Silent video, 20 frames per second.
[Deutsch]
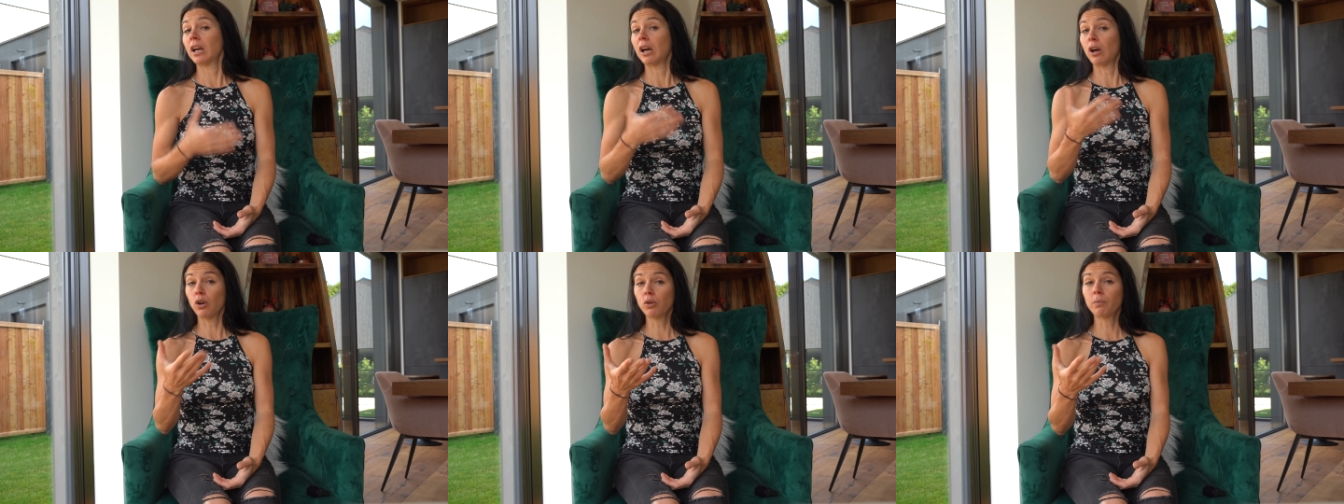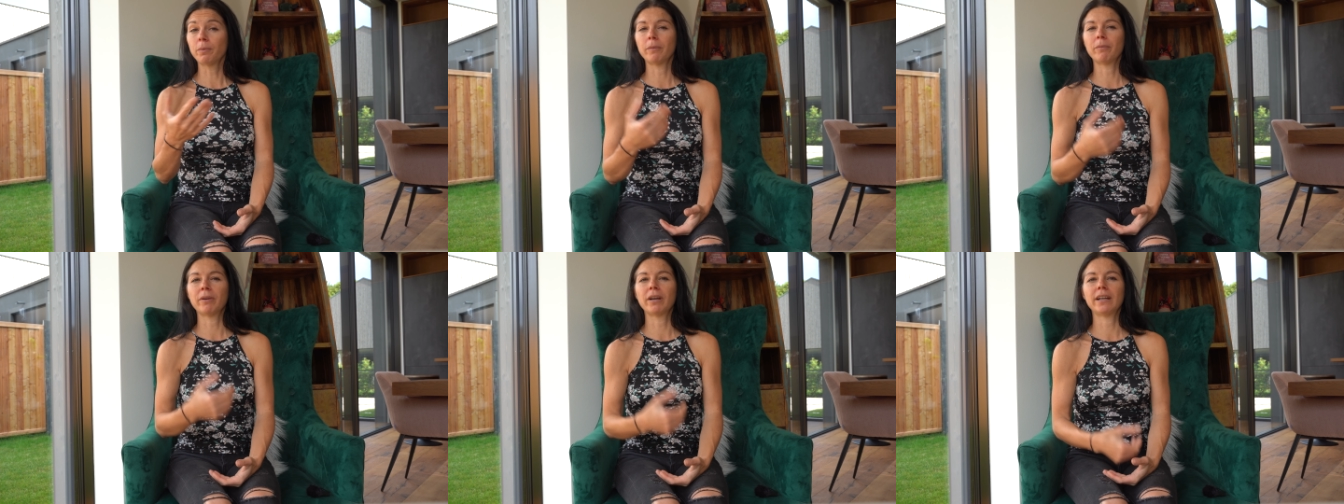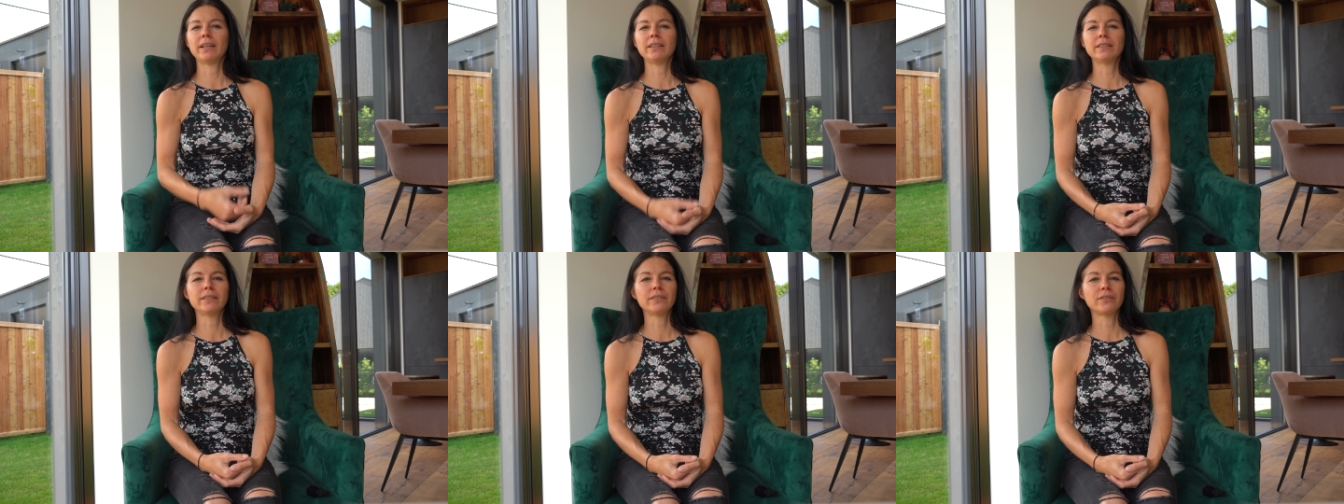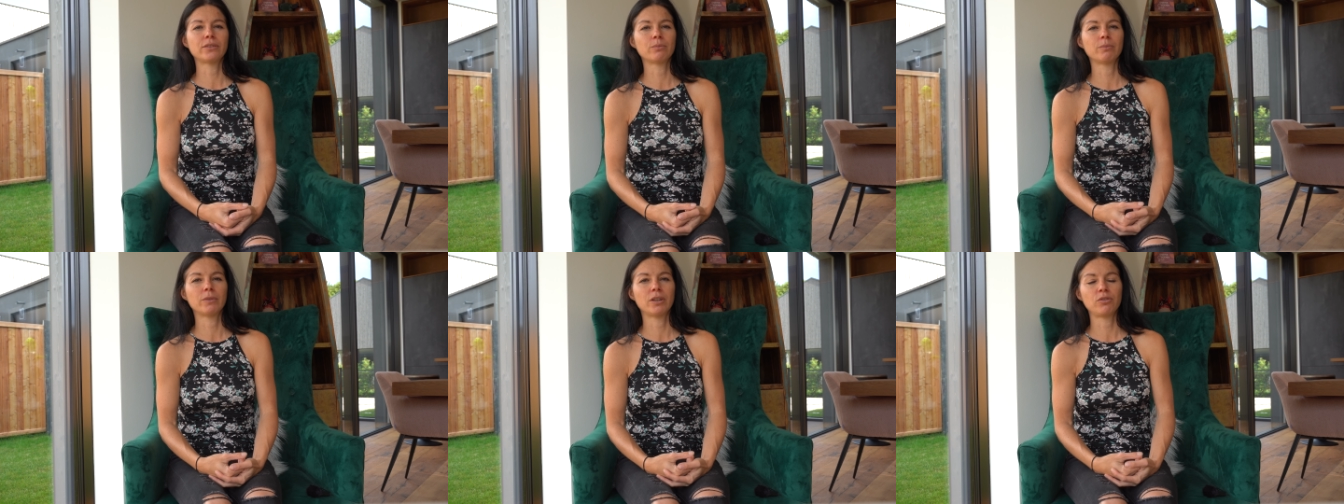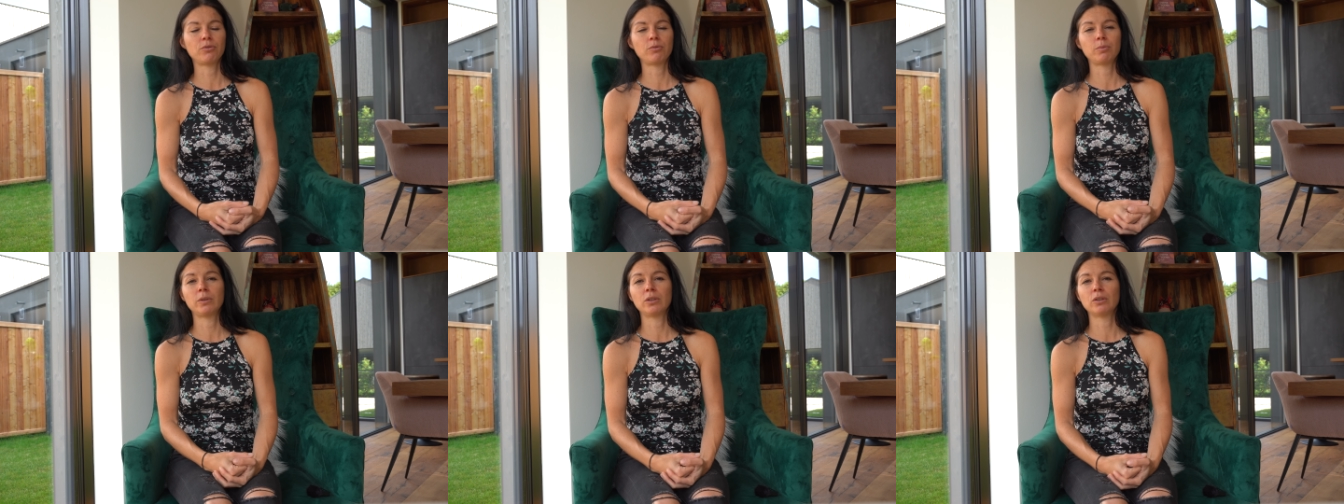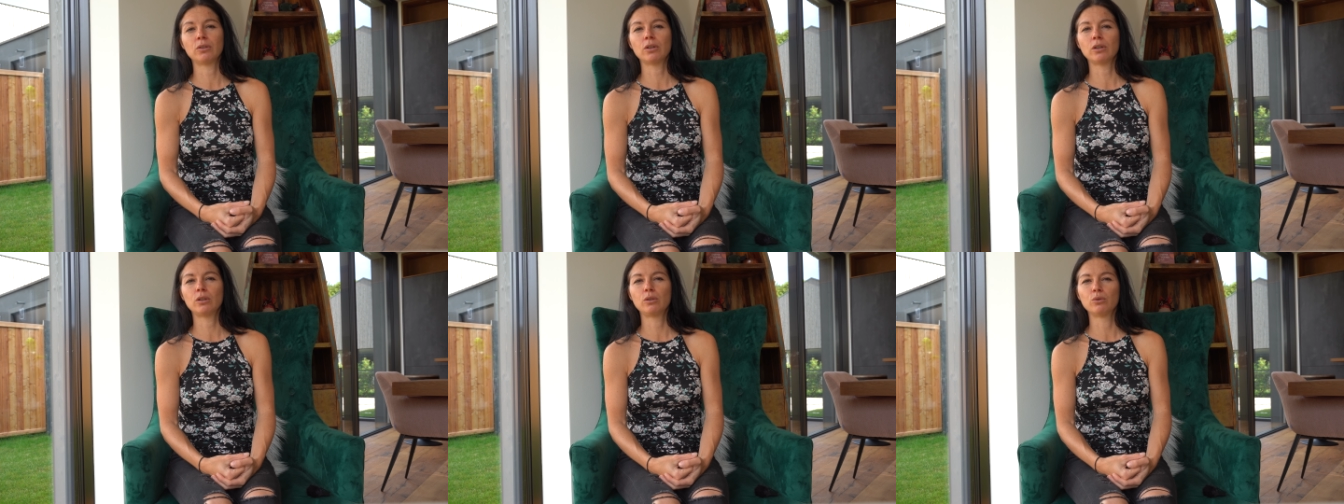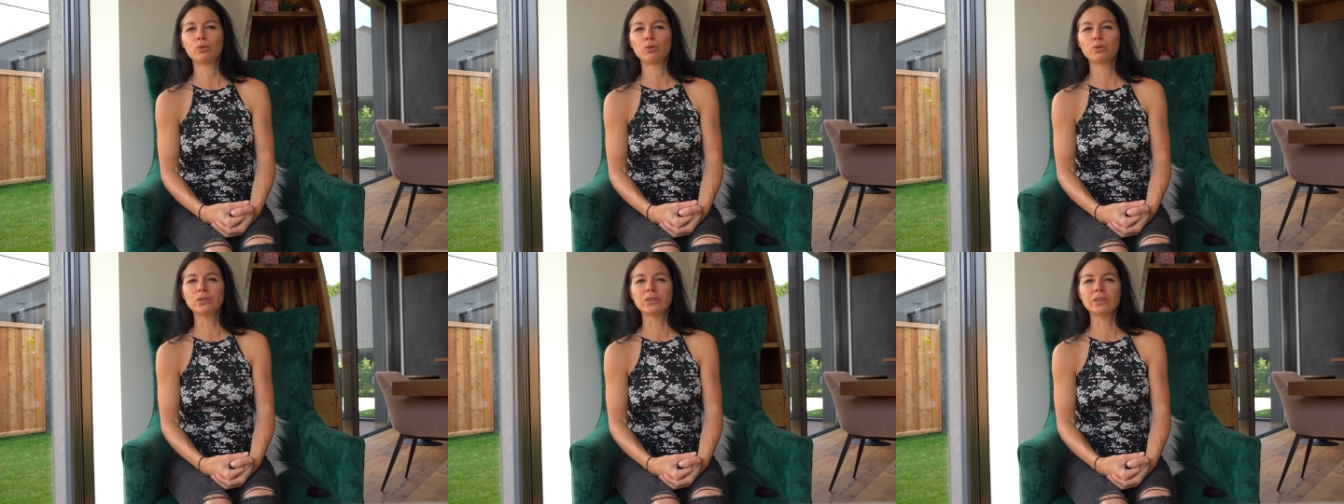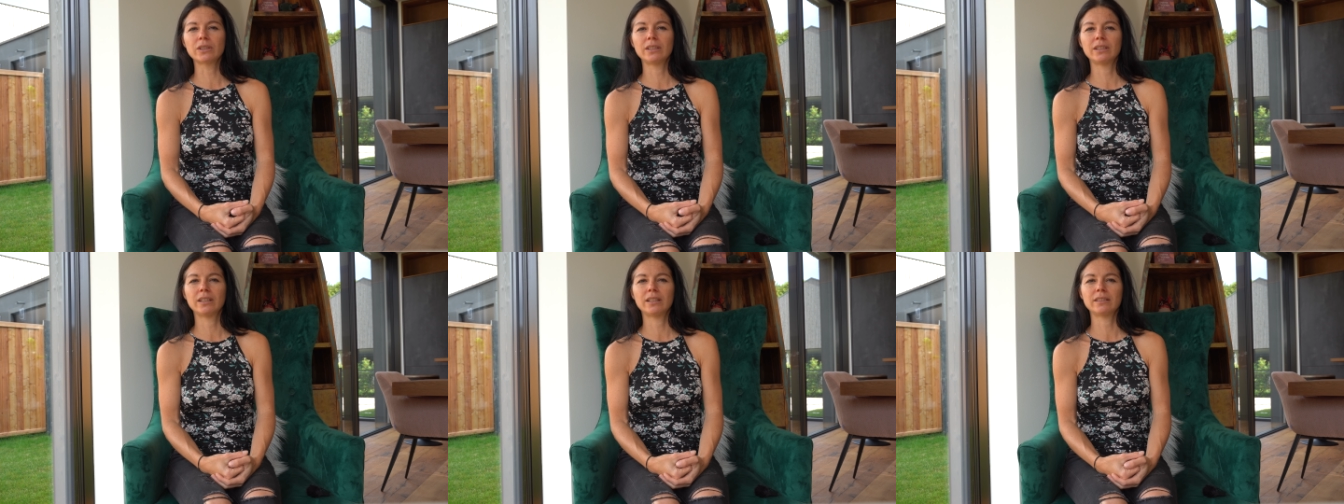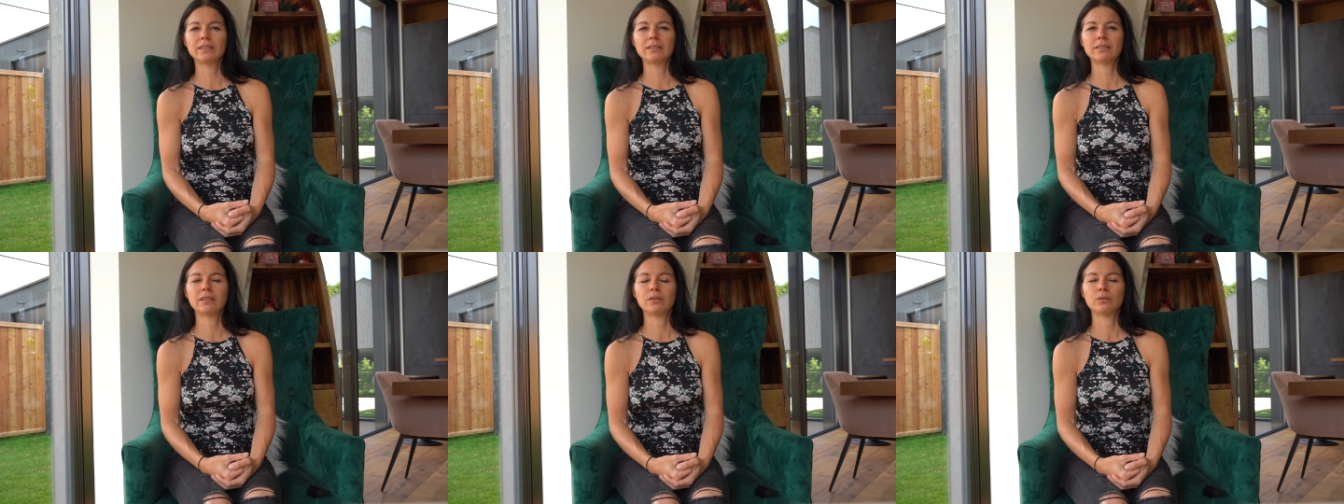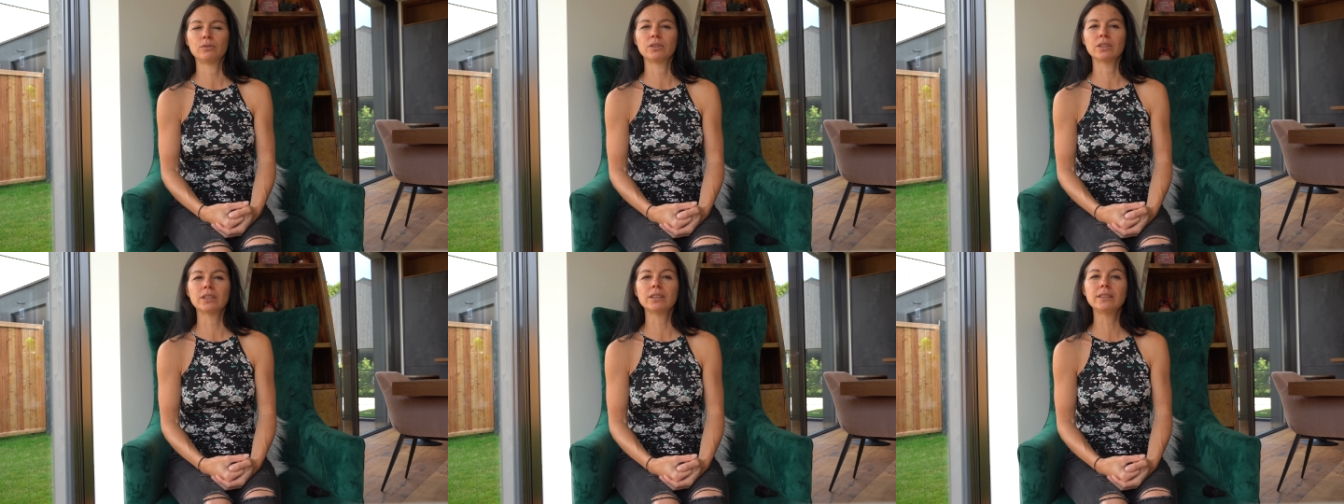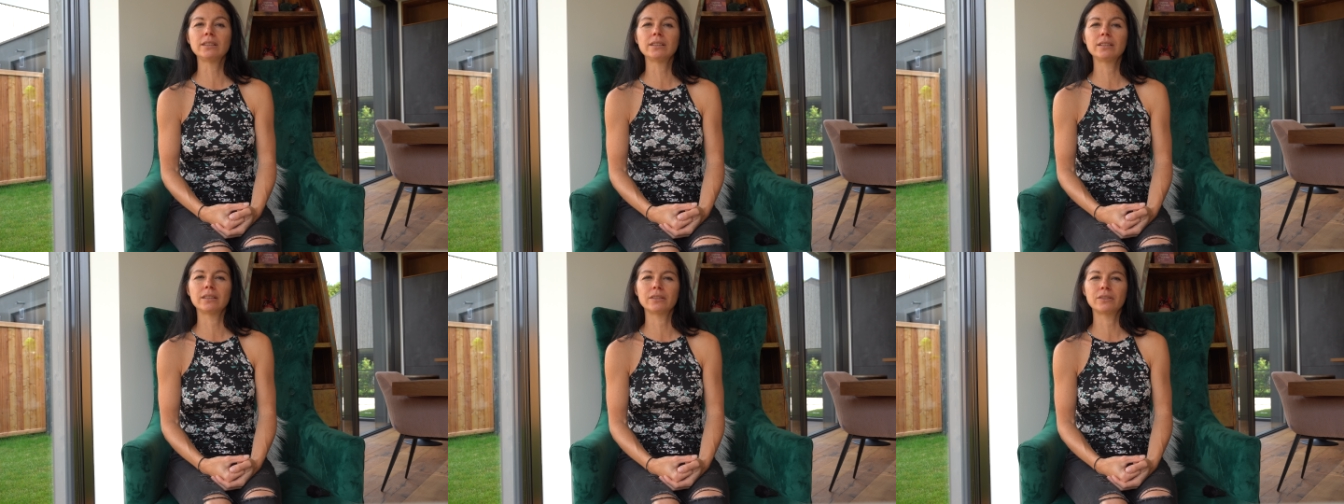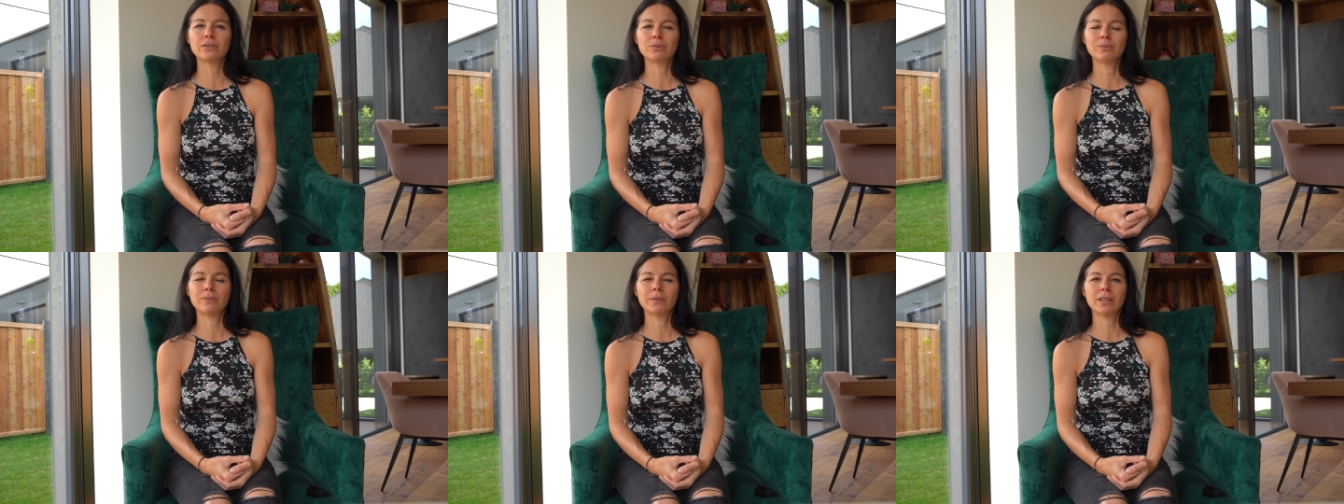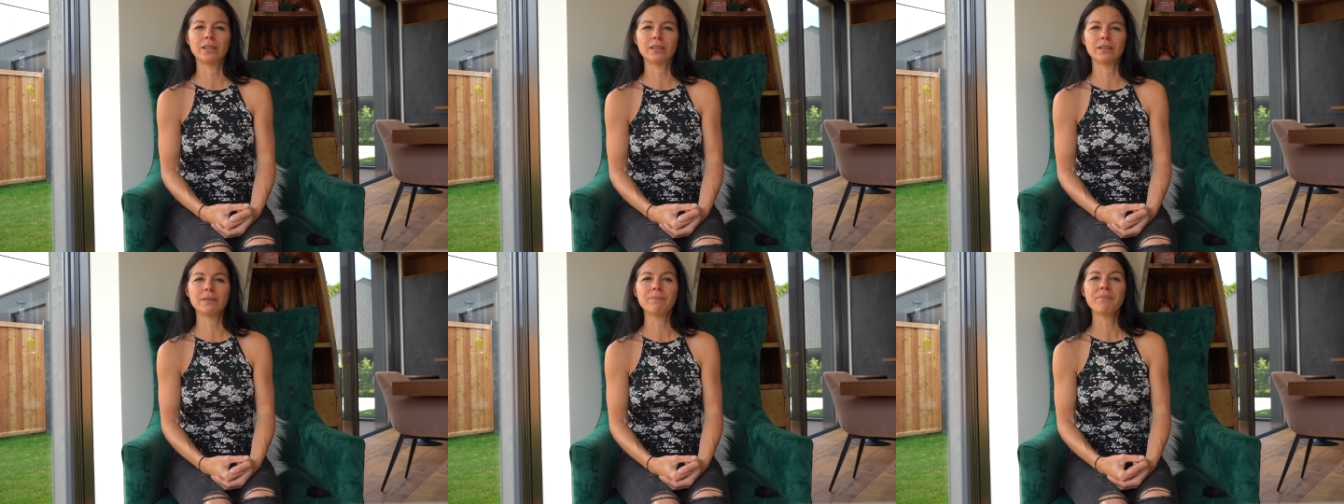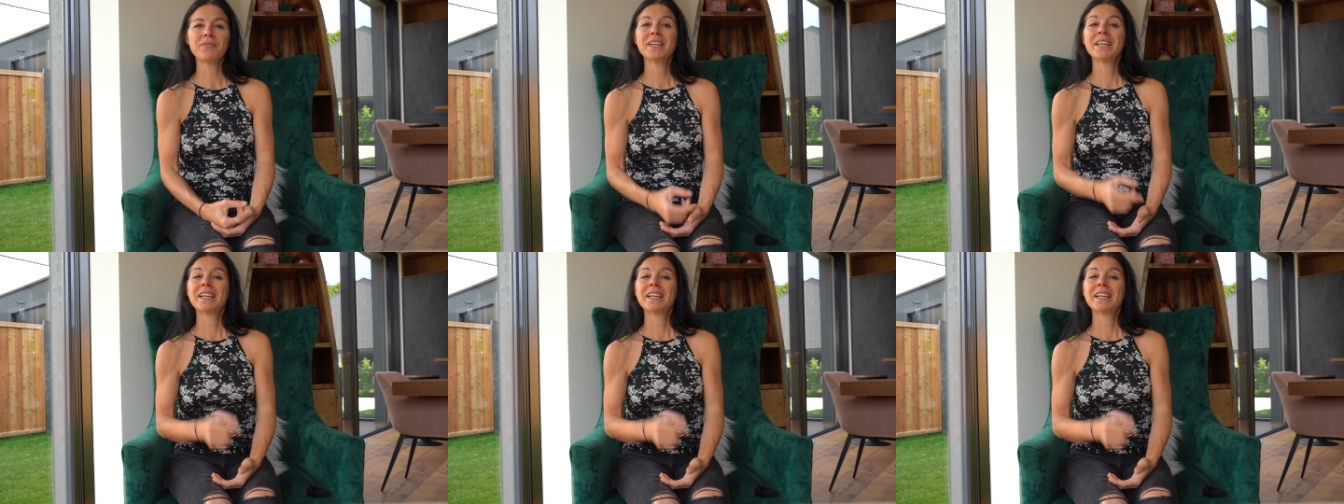auch beim Reiten zum Beispiel noch losgelassener und rittiger zu machen,